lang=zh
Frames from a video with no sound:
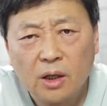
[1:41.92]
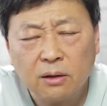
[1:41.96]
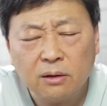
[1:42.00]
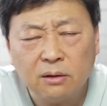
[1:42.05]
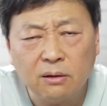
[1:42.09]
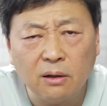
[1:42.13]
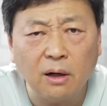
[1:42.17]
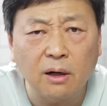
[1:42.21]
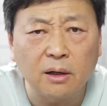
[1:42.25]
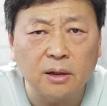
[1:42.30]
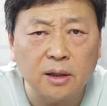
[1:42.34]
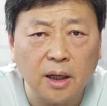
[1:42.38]

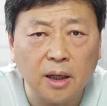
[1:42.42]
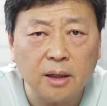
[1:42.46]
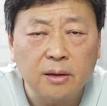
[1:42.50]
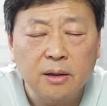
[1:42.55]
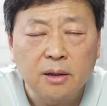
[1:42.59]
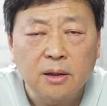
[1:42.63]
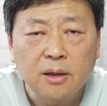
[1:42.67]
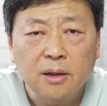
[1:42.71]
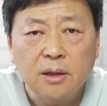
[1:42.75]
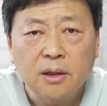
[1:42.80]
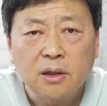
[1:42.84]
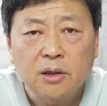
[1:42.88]
第二点，
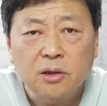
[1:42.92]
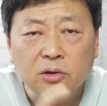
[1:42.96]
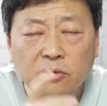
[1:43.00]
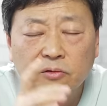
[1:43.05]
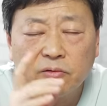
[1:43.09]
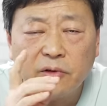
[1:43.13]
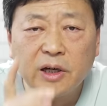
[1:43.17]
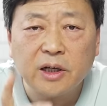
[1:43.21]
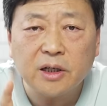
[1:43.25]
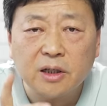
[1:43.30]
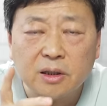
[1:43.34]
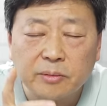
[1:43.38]
就
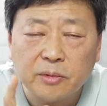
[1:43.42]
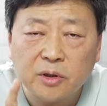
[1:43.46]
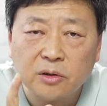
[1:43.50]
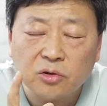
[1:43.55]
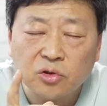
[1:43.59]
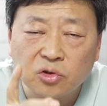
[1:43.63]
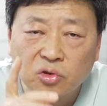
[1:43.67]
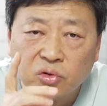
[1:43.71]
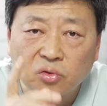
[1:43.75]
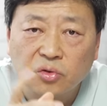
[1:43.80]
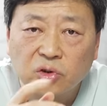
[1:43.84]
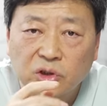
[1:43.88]
为什么
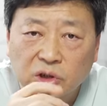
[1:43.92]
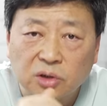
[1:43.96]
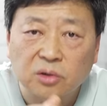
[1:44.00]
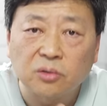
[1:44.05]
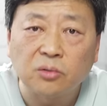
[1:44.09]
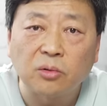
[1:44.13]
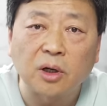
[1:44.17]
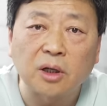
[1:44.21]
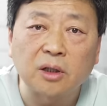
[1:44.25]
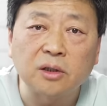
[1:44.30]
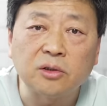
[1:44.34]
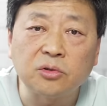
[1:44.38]
促使
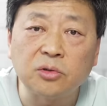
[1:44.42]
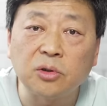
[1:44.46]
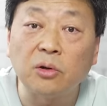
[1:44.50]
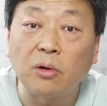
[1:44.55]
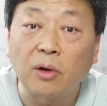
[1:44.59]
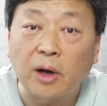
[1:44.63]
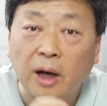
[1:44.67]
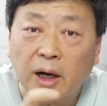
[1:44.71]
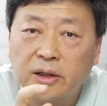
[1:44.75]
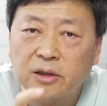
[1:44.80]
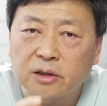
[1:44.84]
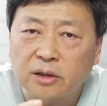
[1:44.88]
我最
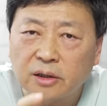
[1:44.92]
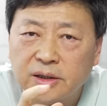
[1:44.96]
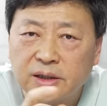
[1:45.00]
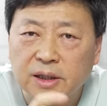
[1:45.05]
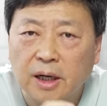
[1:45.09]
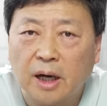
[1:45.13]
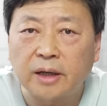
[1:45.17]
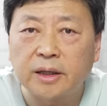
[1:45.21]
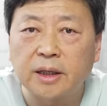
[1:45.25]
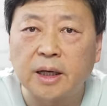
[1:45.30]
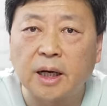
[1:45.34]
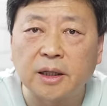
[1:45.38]
后还是要
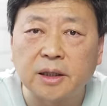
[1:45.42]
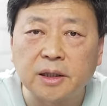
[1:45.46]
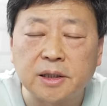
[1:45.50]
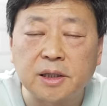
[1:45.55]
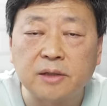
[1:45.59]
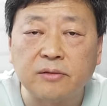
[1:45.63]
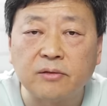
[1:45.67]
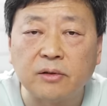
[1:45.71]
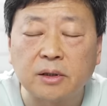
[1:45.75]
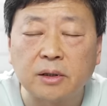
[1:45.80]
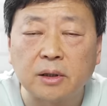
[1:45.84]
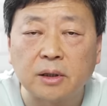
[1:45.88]
讲一下这个
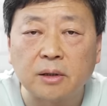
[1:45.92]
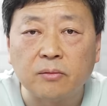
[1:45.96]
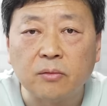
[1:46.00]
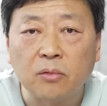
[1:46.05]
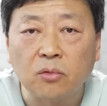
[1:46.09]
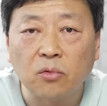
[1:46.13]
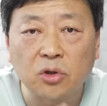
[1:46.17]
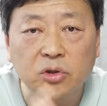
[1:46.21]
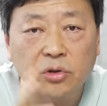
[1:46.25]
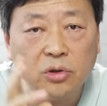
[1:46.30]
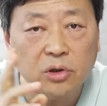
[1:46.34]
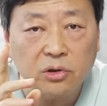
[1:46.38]
新闻呢？
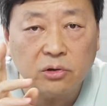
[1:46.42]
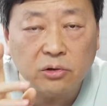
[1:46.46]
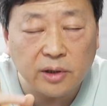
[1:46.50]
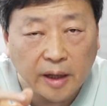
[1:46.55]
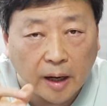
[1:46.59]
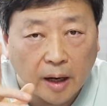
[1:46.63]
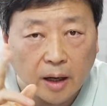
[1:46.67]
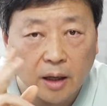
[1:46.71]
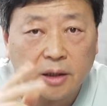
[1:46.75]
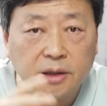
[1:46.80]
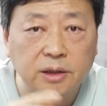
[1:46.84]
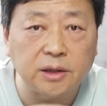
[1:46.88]
我觉得有
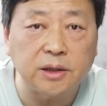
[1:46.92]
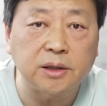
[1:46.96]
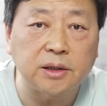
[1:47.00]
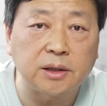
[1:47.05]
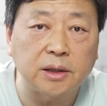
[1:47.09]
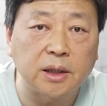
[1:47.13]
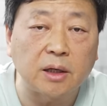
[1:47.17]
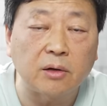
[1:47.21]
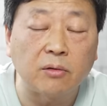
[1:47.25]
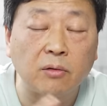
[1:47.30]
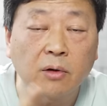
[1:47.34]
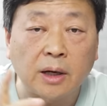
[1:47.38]
两个细
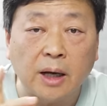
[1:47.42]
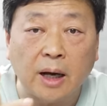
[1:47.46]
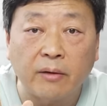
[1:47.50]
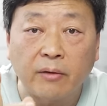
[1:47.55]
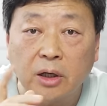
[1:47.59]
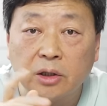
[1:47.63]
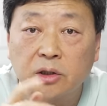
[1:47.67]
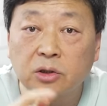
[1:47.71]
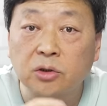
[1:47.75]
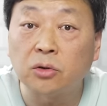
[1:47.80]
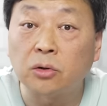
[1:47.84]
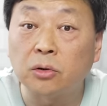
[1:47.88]
节，我看
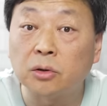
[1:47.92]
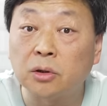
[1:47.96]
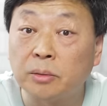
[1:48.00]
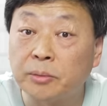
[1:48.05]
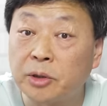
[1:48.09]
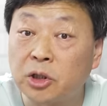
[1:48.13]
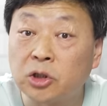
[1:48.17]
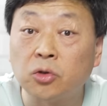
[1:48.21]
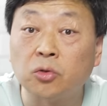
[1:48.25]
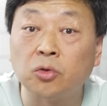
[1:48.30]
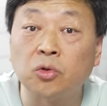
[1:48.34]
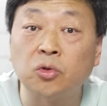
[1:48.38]
完之后特
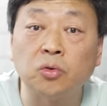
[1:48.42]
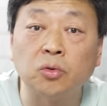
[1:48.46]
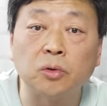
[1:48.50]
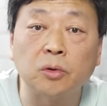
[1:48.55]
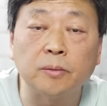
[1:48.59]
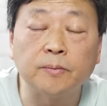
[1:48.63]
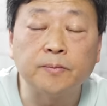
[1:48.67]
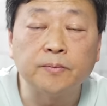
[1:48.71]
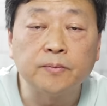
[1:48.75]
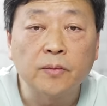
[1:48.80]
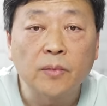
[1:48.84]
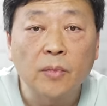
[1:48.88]
别受触动。
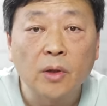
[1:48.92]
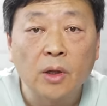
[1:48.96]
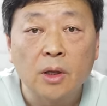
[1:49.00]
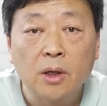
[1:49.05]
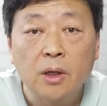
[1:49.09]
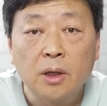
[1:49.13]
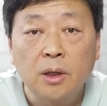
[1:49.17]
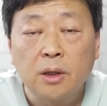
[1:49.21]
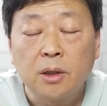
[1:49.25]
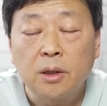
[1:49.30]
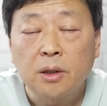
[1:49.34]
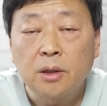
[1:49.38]

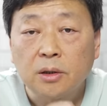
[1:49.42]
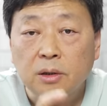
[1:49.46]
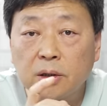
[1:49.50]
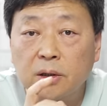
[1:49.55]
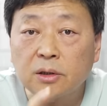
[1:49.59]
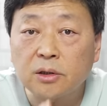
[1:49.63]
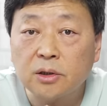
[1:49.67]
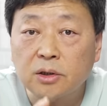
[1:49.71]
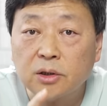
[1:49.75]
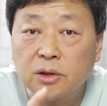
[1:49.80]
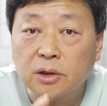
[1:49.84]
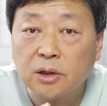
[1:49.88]
一
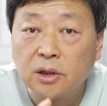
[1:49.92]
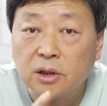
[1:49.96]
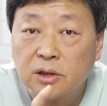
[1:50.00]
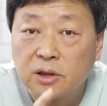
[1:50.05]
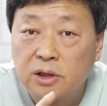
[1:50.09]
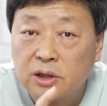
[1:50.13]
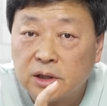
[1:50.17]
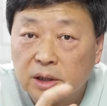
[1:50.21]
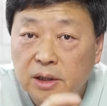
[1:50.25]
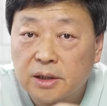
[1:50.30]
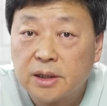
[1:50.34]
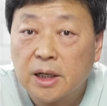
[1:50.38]
个是那个
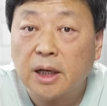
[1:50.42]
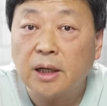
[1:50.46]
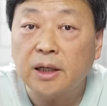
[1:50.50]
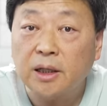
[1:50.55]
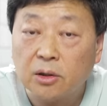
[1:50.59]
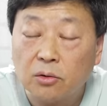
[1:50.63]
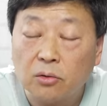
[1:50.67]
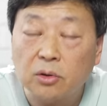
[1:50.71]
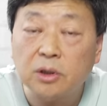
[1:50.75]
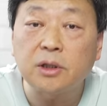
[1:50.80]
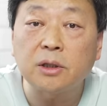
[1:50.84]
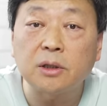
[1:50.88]
企业家
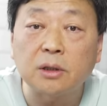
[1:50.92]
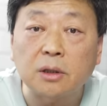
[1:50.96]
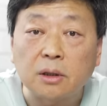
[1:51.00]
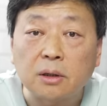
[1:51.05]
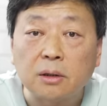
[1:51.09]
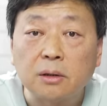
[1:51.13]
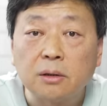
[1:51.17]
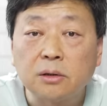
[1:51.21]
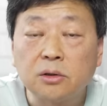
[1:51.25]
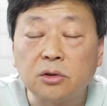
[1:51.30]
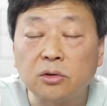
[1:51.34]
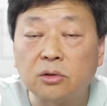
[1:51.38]
李国庆，
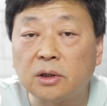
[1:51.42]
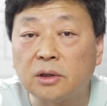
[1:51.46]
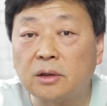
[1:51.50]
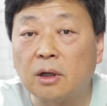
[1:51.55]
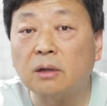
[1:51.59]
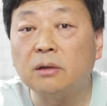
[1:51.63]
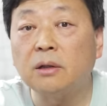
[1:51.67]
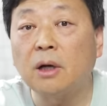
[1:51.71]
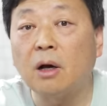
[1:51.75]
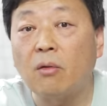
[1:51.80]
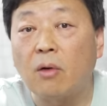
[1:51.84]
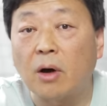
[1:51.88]
就是
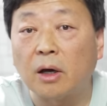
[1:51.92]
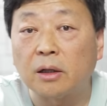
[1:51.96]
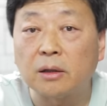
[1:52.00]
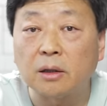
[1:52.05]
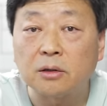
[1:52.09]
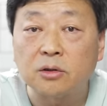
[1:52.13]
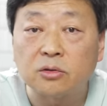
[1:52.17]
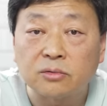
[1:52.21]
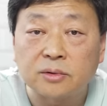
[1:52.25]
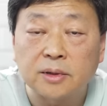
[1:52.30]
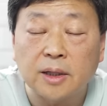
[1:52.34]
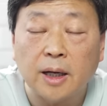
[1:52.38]
当当网的
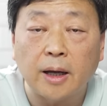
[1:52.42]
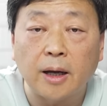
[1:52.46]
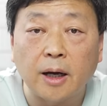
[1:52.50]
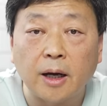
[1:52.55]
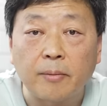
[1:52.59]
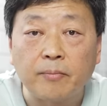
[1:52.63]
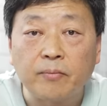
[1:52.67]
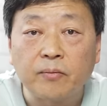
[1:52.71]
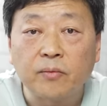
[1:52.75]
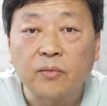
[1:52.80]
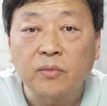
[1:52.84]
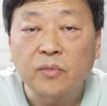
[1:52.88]
总裁
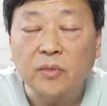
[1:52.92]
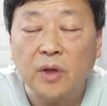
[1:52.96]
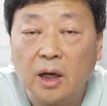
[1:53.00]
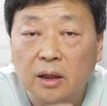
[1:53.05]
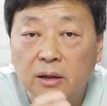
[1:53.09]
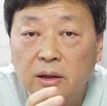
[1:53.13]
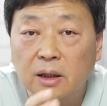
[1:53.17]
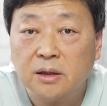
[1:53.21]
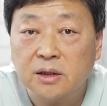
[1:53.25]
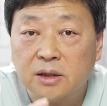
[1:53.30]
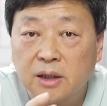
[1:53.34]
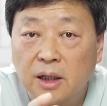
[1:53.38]
啊，他
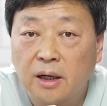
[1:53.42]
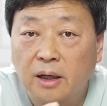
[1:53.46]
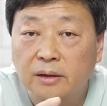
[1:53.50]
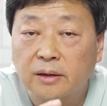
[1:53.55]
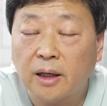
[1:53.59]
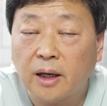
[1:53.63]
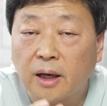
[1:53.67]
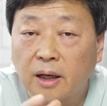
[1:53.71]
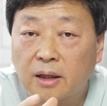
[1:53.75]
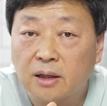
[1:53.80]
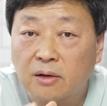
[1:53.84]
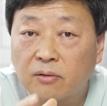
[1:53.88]
呢前两
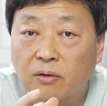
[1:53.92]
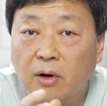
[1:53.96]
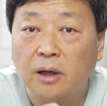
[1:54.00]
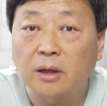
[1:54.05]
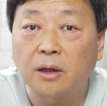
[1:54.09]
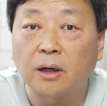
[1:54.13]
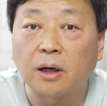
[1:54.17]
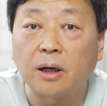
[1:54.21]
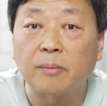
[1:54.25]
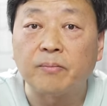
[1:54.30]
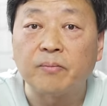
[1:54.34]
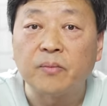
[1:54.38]
天在网
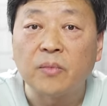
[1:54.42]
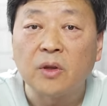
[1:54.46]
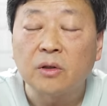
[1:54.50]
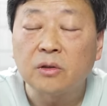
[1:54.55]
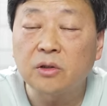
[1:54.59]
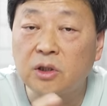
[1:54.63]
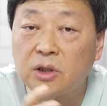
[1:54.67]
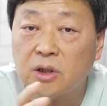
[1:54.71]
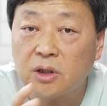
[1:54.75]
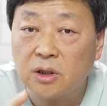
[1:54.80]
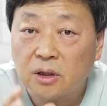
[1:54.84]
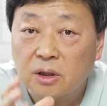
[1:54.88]
上
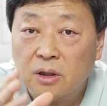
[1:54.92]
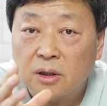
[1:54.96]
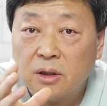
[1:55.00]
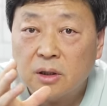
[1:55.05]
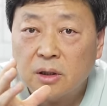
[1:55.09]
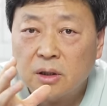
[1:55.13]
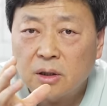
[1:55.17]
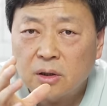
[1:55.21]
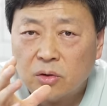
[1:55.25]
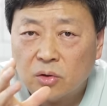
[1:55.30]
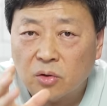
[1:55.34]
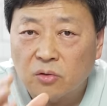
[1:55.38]
替
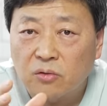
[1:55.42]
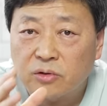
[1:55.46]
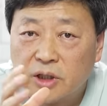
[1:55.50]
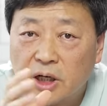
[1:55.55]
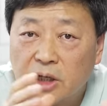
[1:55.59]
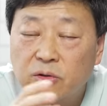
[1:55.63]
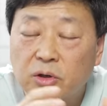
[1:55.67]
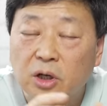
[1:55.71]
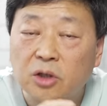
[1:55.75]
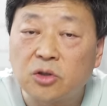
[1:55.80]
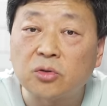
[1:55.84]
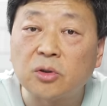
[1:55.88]
农夫
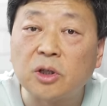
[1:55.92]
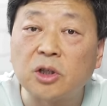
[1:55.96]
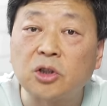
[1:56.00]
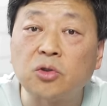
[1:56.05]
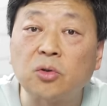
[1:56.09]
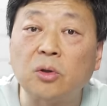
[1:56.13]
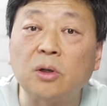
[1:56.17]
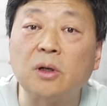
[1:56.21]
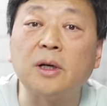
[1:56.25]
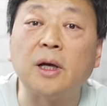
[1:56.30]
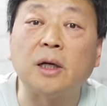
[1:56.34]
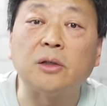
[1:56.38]
山泉出来
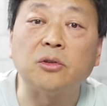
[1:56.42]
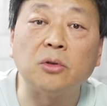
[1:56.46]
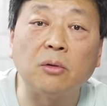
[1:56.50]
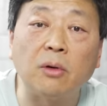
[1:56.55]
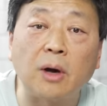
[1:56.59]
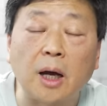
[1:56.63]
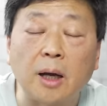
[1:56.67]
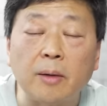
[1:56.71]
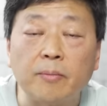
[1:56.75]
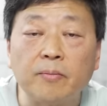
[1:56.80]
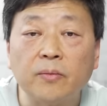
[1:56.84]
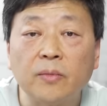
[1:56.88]
说了两句
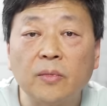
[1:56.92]
话。